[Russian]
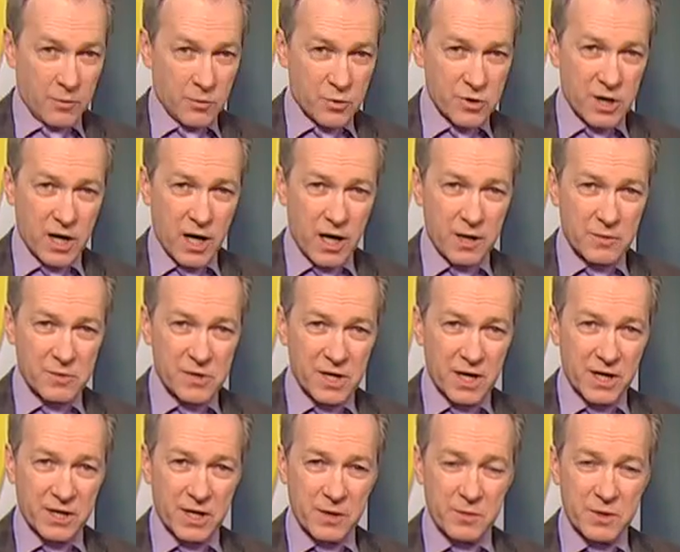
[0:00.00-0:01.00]
В
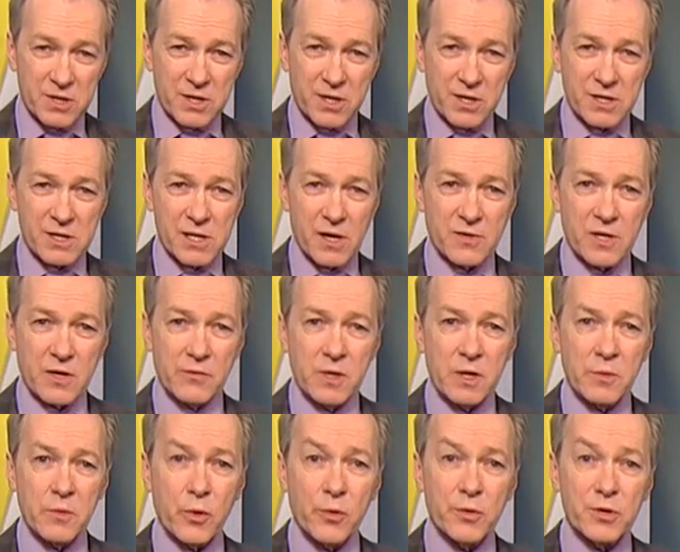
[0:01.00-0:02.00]
музыкальном театре имени
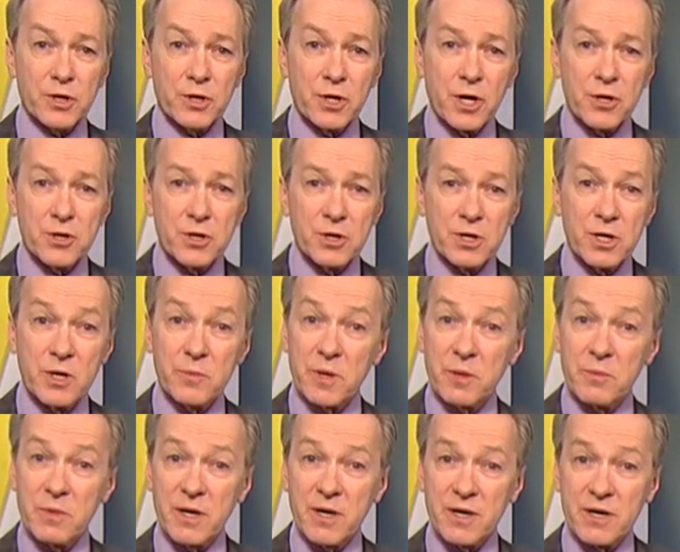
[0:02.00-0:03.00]
Станиславского и Немировича
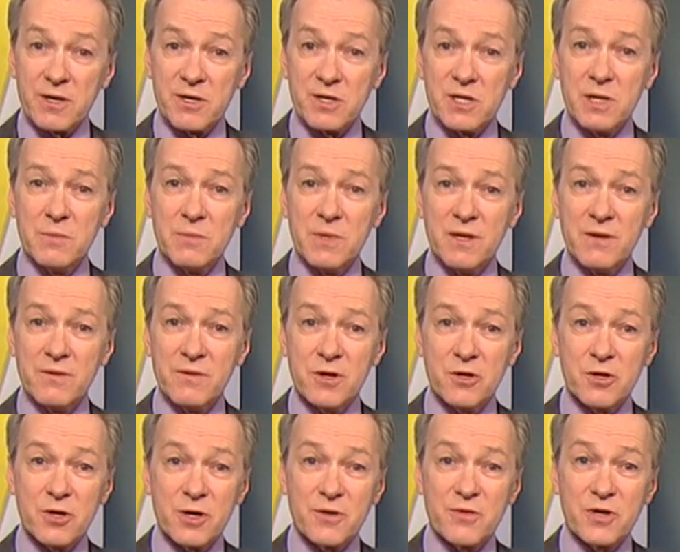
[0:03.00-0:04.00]
Данченко премьера
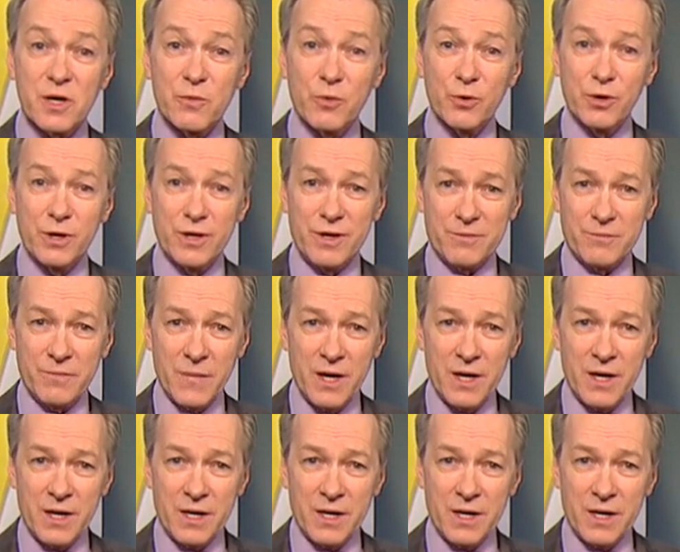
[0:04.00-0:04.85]
«Зимний вечер в Шамуни».